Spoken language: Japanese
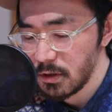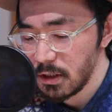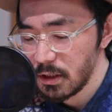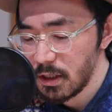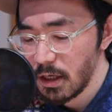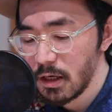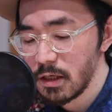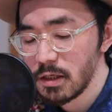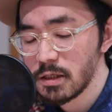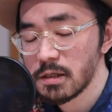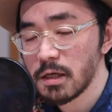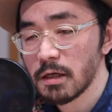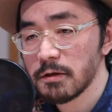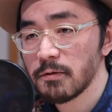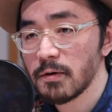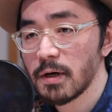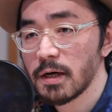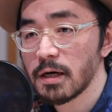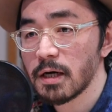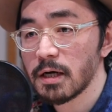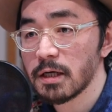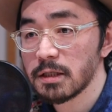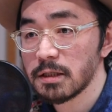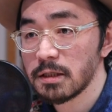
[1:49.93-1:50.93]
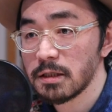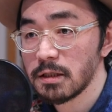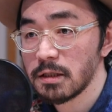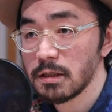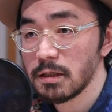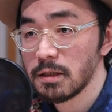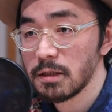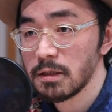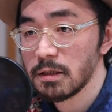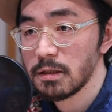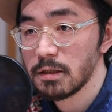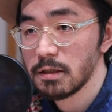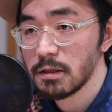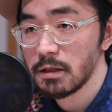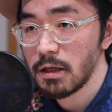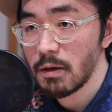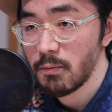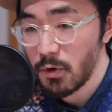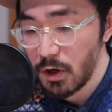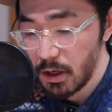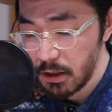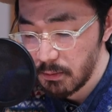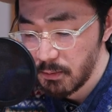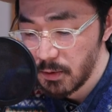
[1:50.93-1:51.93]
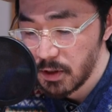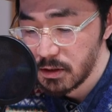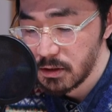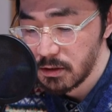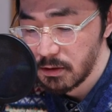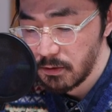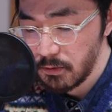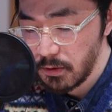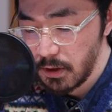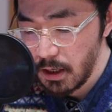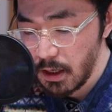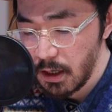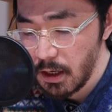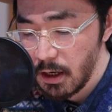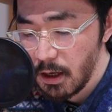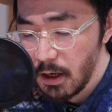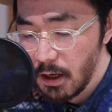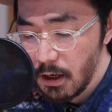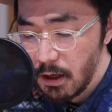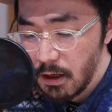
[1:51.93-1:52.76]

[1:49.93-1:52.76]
偉大さの証でもありますよね。